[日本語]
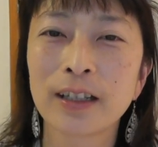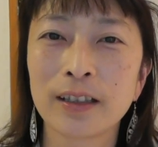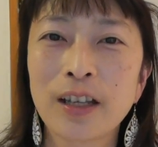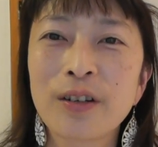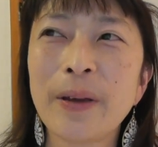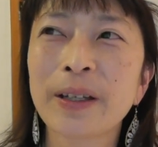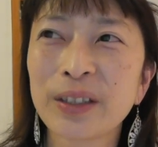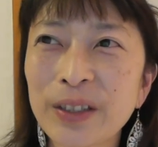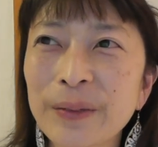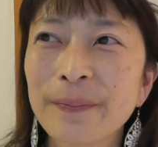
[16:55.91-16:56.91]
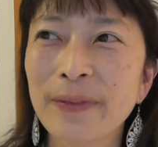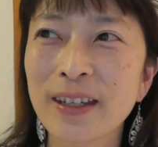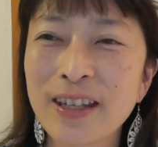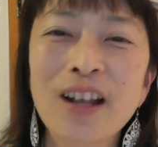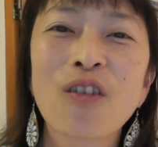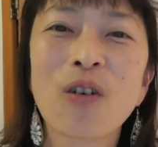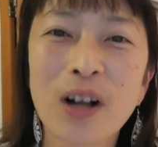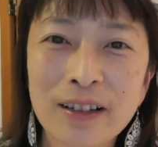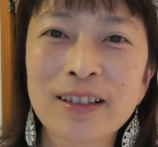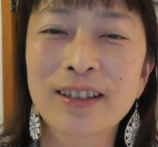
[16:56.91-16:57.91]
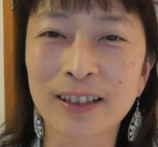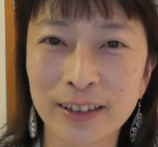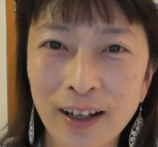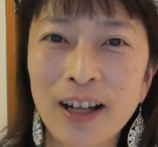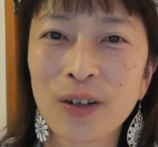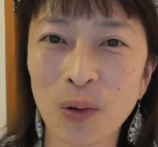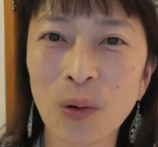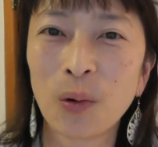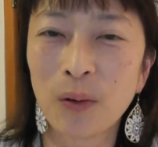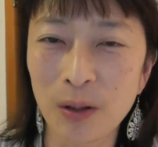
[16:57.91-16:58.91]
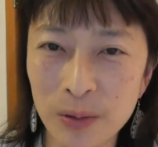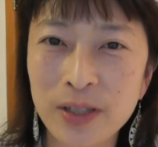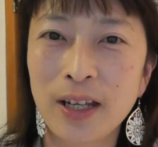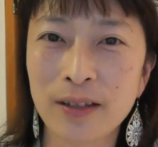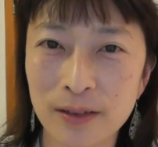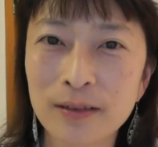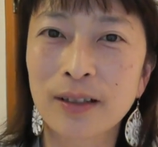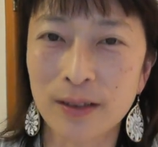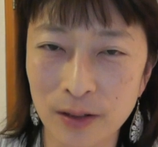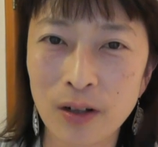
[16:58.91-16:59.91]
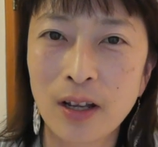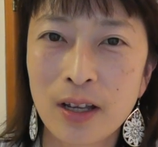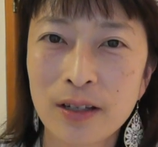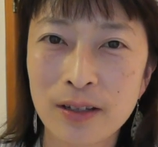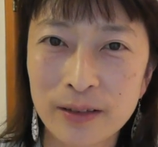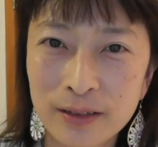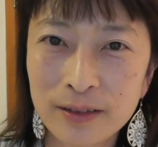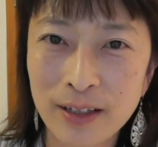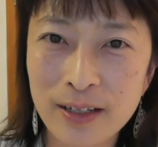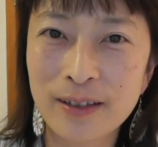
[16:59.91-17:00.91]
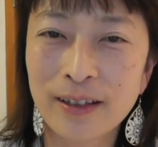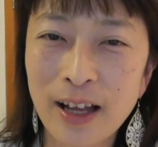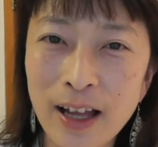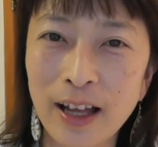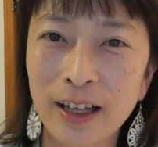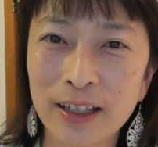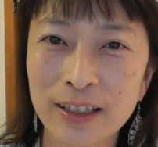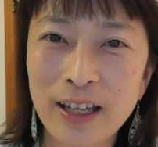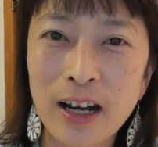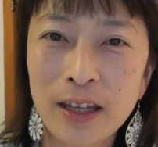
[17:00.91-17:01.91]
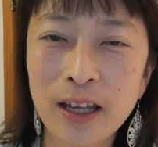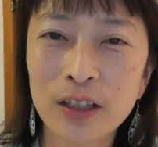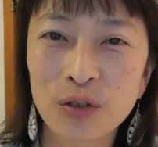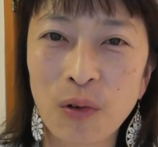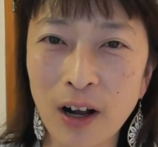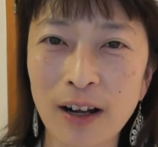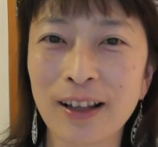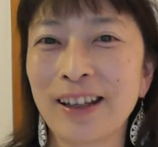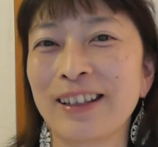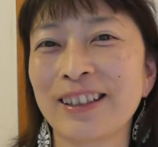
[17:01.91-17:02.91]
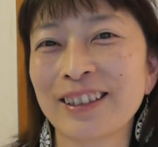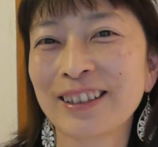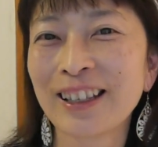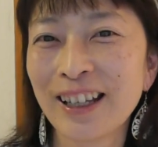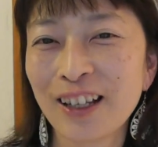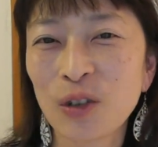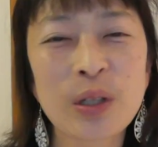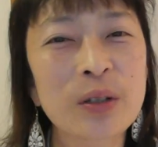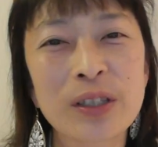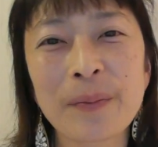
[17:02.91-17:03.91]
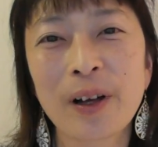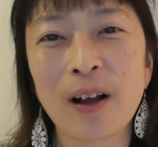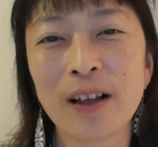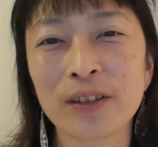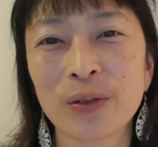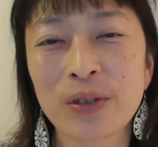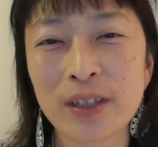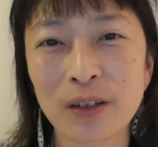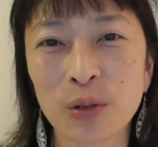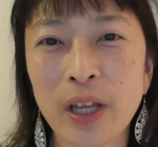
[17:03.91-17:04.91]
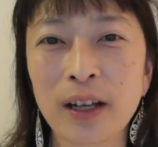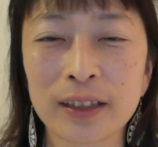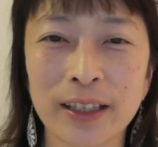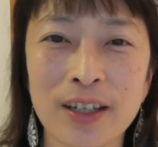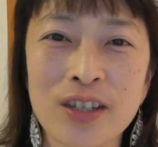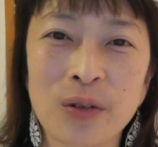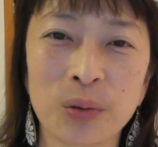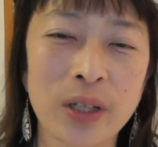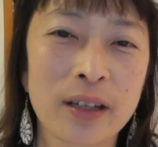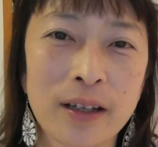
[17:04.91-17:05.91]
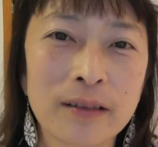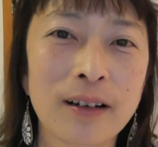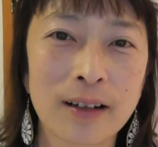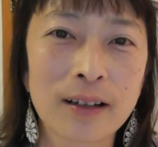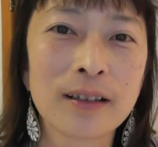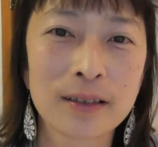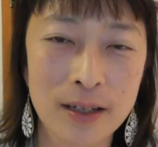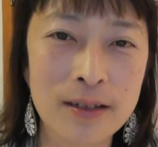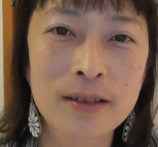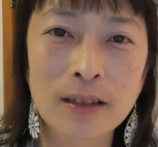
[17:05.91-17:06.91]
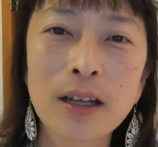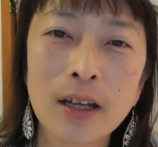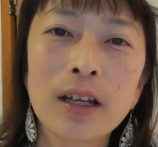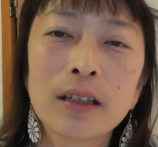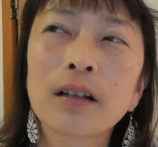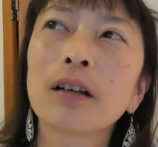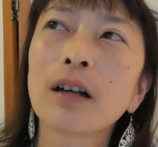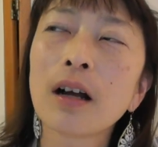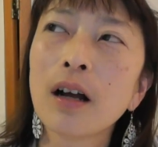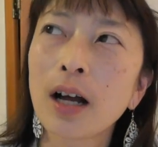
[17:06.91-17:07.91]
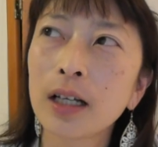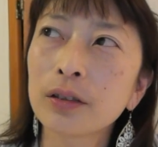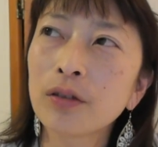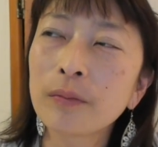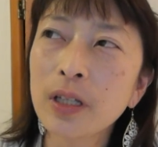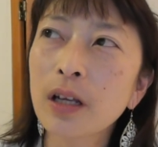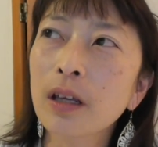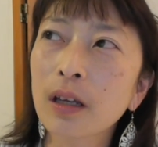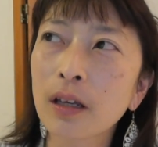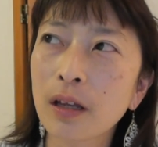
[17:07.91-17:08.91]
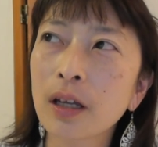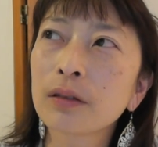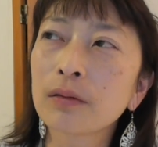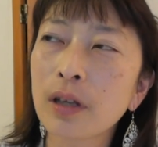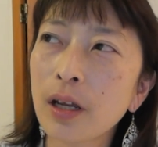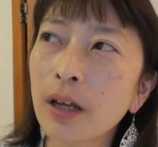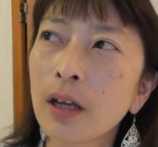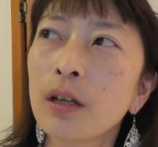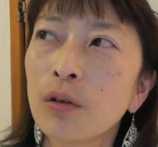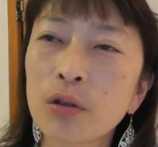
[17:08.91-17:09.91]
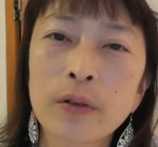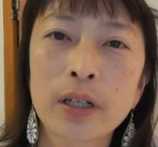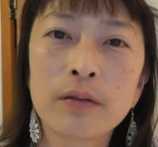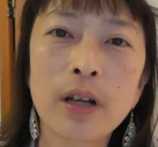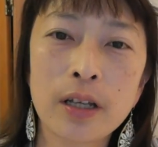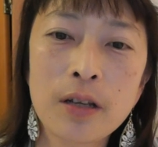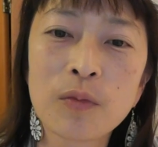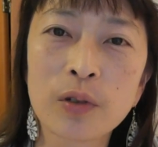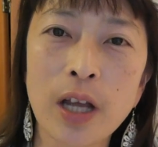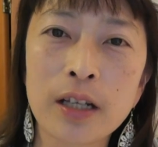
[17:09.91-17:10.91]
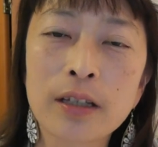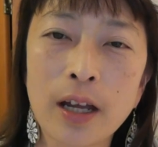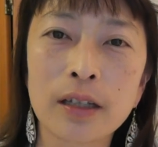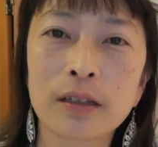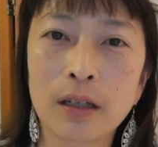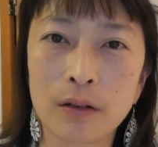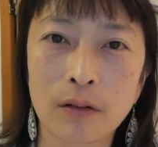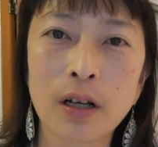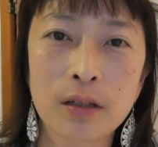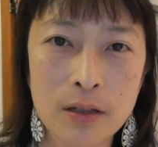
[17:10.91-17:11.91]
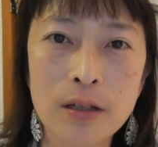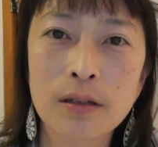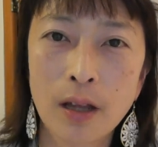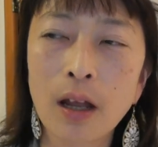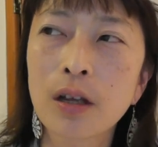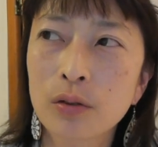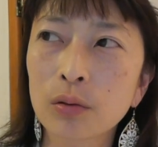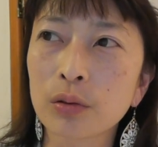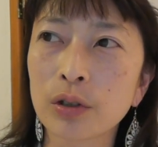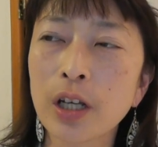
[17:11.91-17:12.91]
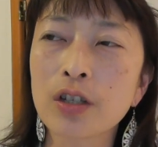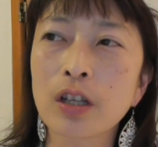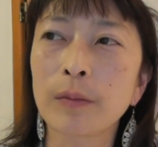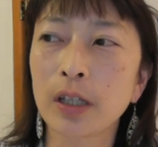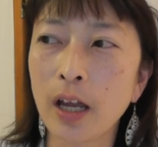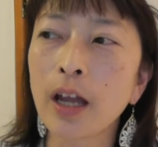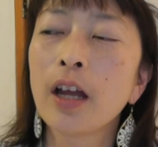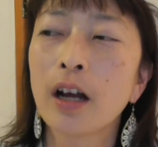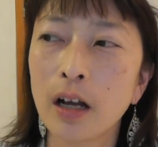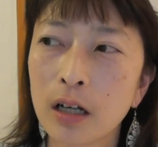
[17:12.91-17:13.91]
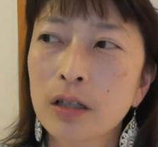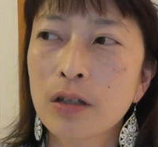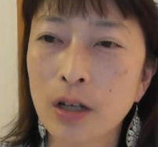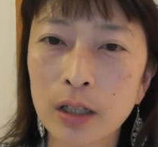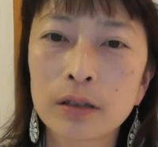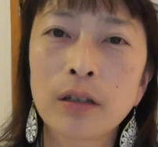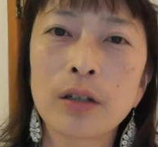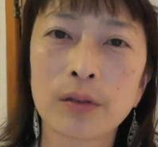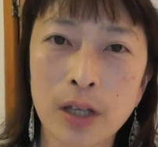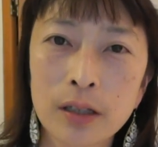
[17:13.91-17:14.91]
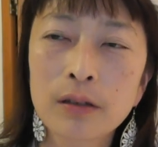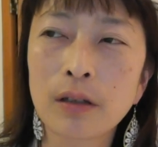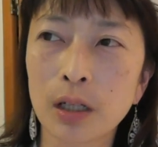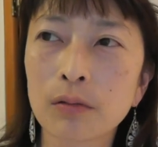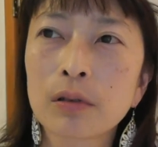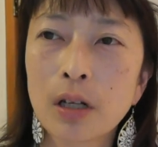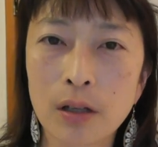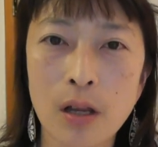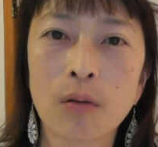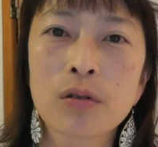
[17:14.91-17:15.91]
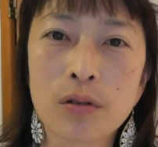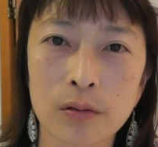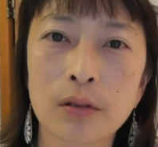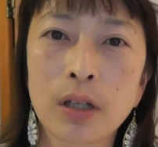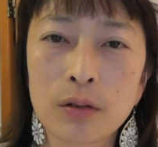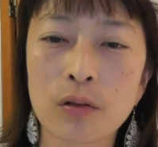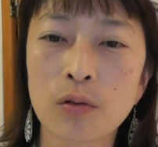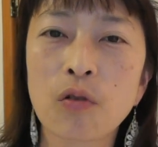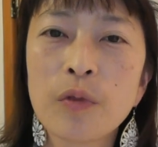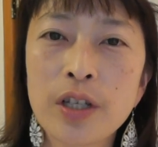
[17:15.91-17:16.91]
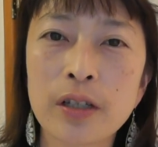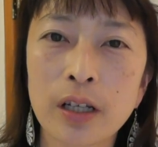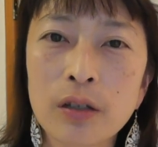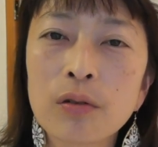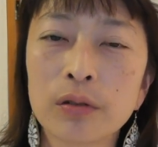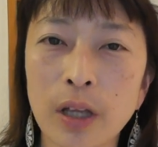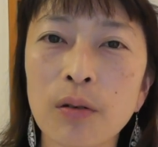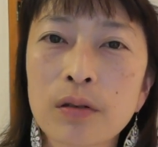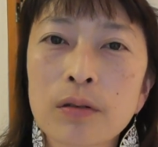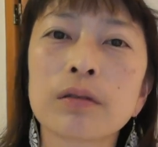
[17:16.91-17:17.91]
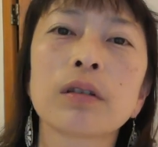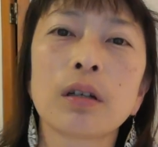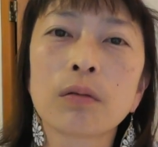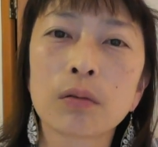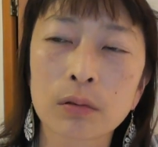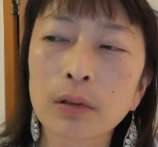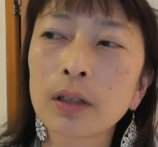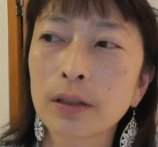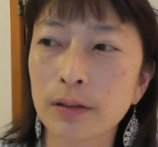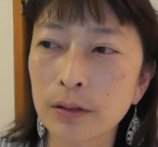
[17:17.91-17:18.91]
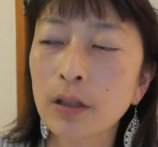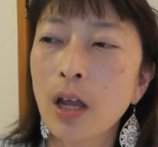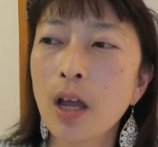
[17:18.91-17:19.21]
なるべく成功確率が高い方法はお伝えするんですよするんですがやらないとわからないですお客様が反応した答正しい答えになるからですだから反応を見なきゃいけないので6割ぐらいでもうやりたいっていう感じですね外に出してみてあ違ったよねって言ったら直すっていうそこも潔く直すっていうことなんです。